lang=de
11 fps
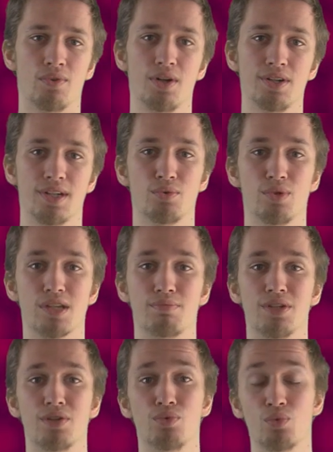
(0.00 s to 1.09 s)
wollen, dann tut das
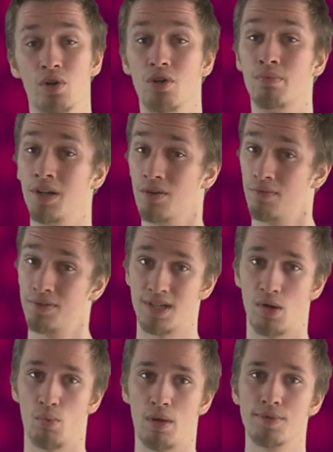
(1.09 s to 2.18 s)
bitte nur über die
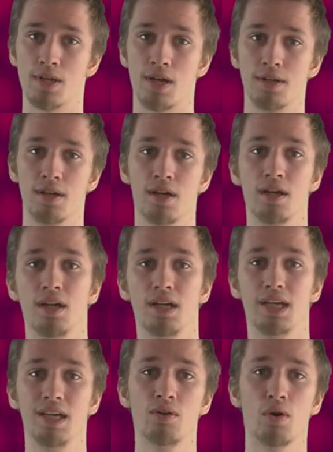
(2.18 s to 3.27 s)
offizielle Website.
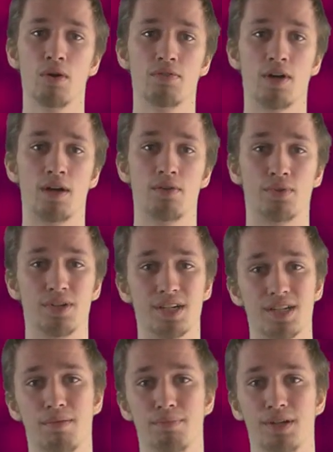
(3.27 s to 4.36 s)
Keykäufer von
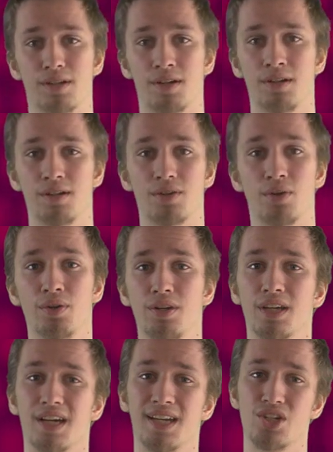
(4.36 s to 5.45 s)
Drittanbietern können
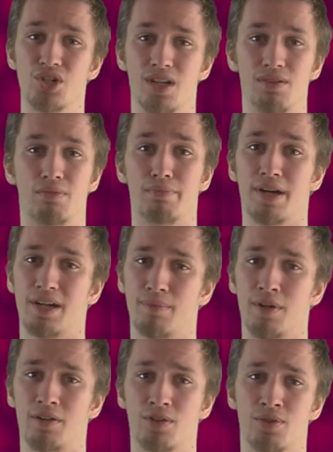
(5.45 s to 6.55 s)
hier recht schnell vom
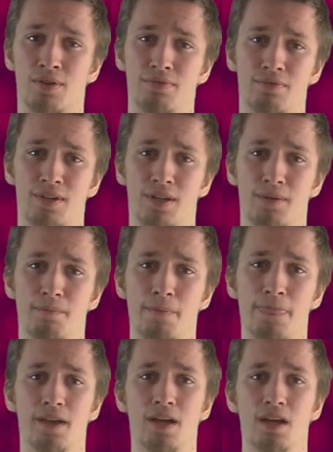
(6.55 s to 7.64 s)
Bannhammer getroffen werden.
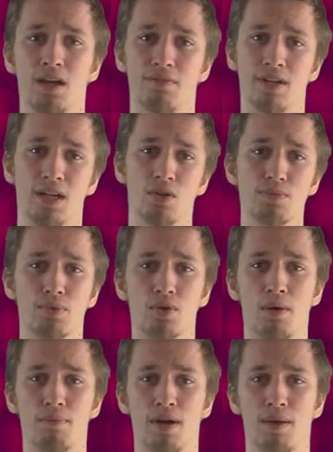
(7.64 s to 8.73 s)
Wenn ihr Lust
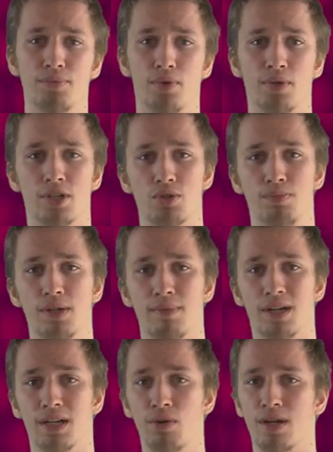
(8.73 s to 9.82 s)
bekommen habt, euch das Spiel
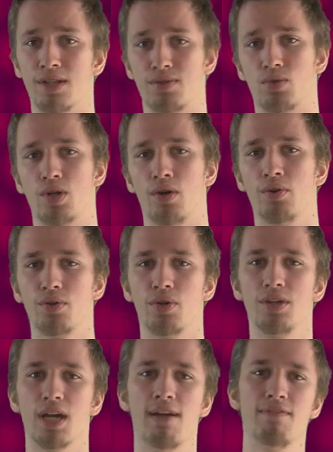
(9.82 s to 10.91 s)
mal genauer anzuschauen,
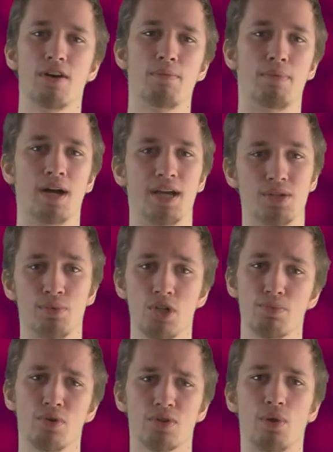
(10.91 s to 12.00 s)
könnt ihr einfach bei
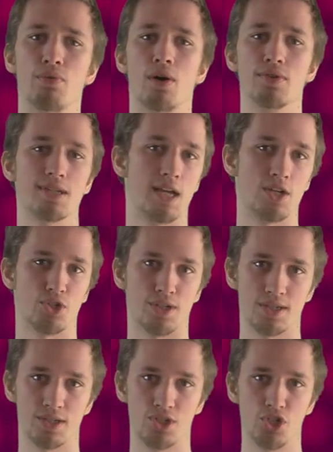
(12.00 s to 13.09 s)
twitch.tv slash
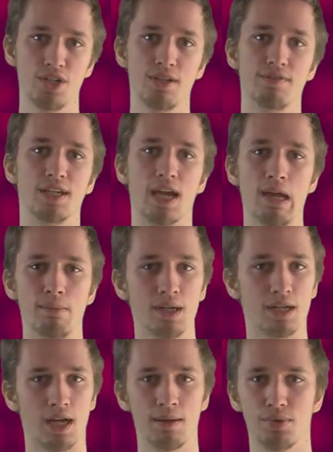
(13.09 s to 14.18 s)

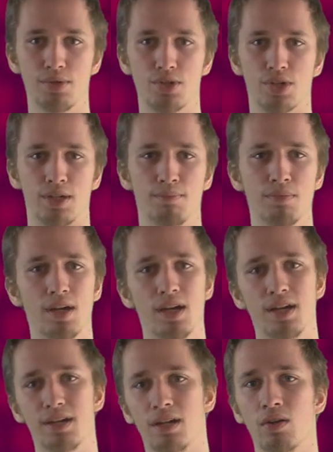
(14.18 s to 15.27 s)
nextgtvgaming in einem durchgeschrieben
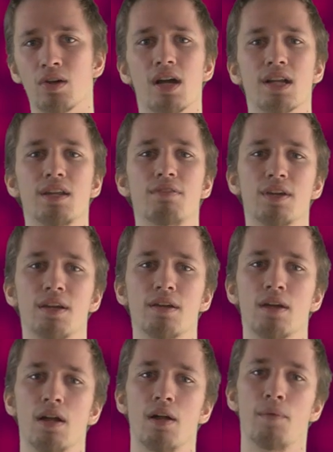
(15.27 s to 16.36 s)
die Glocke aktivieren
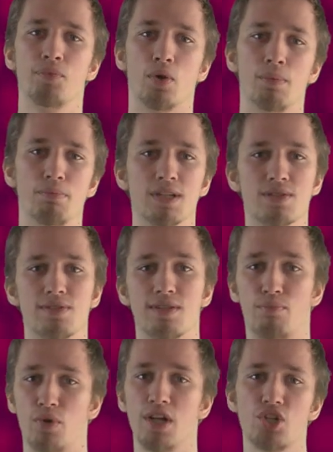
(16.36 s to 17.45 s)
und mit mir
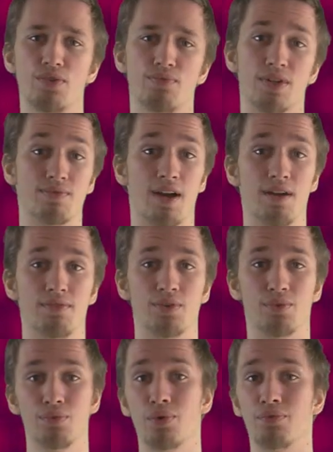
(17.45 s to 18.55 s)
zusammen ragen,
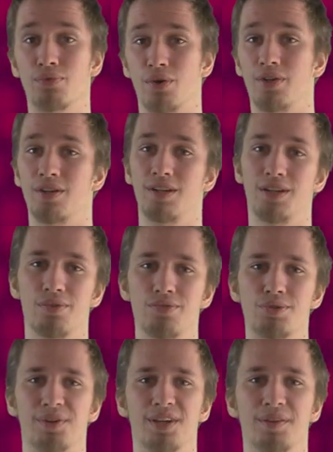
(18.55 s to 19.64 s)
verzweifeln und vor Freude in die Luft
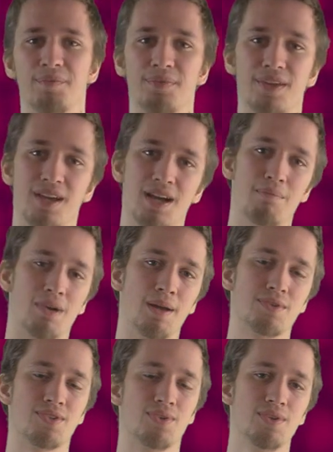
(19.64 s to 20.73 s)
springen.
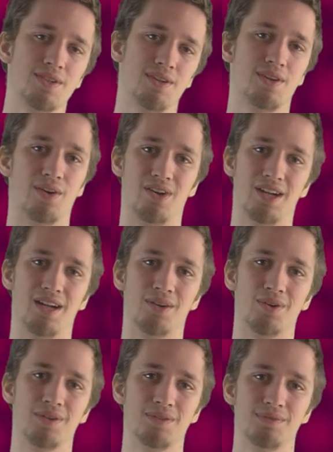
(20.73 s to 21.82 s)
Bleibt gesund, euer
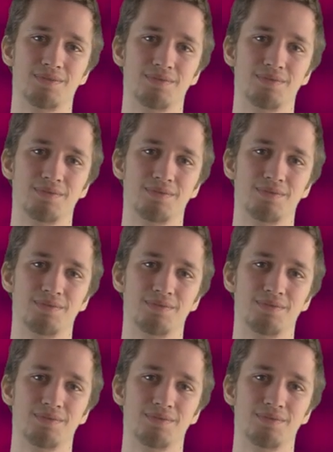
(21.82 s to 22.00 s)
Leo.